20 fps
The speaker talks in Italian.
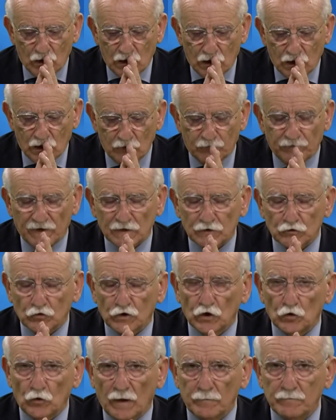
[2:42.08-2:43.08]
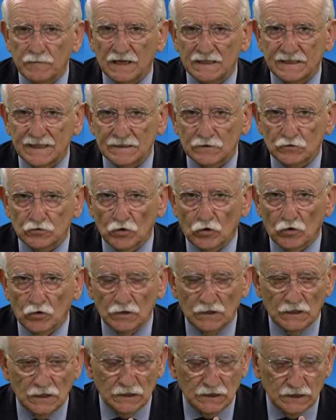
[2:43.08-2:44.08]
Il fatto che lo abbia
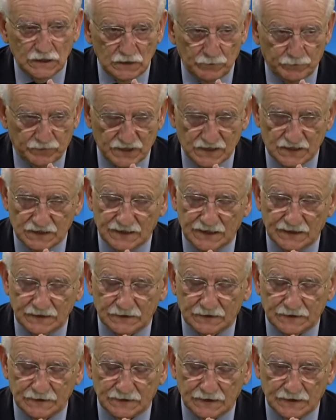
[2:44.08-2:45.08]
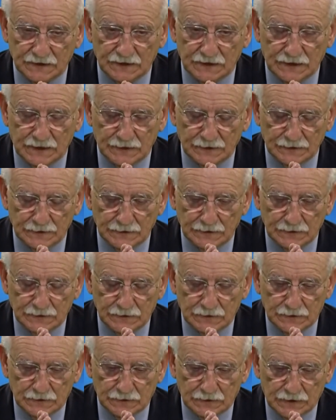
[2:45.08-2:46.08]
detto il presidente della
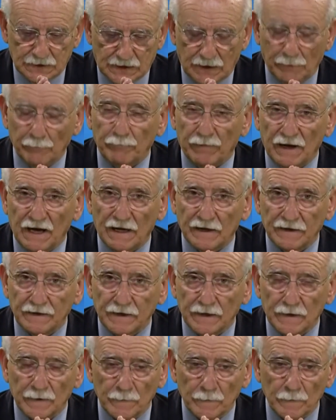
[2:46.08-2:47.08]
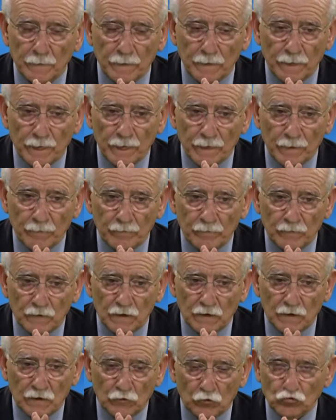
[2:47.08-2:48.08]
Campania
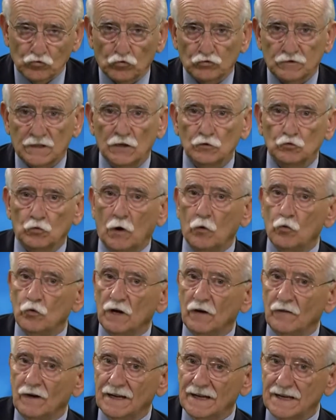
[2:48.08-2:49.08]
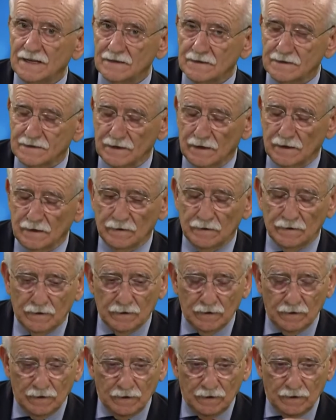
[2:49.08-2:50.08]
non soltanto ha una valenza
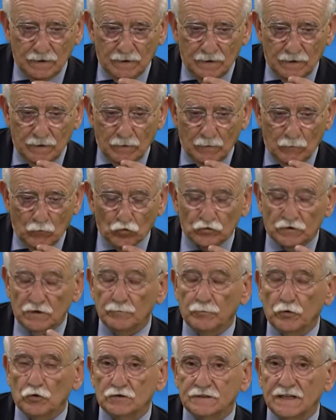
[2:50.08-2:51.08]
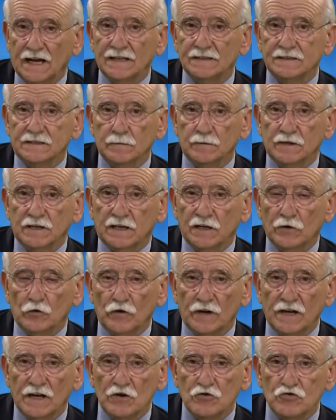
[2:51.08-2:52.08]
molto importante perché non
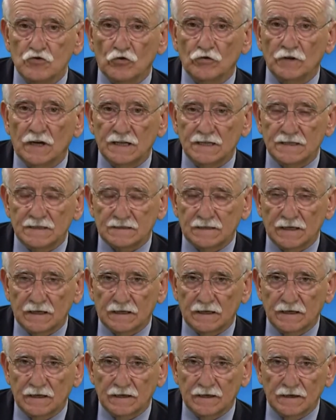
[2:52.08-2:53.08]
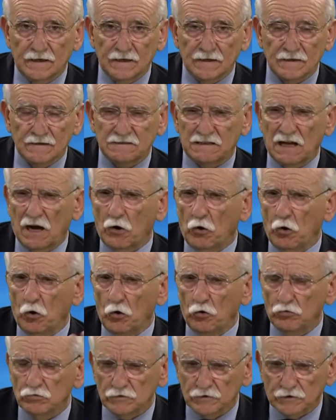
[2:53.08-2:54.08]
è il giornalista che sta
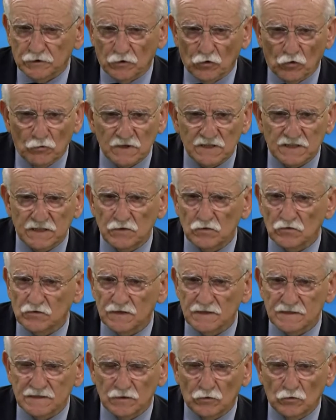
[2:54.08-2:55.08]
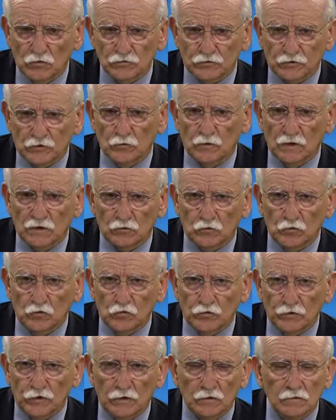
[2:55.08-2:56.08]
contro, come se io stessi contro
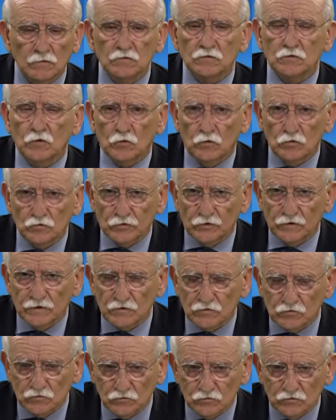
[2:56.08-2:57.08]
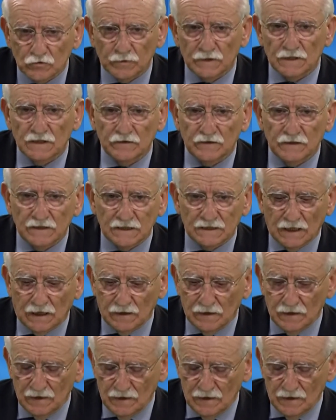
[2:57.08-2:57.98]
qualcuno, non sto contro nessuno per la verità.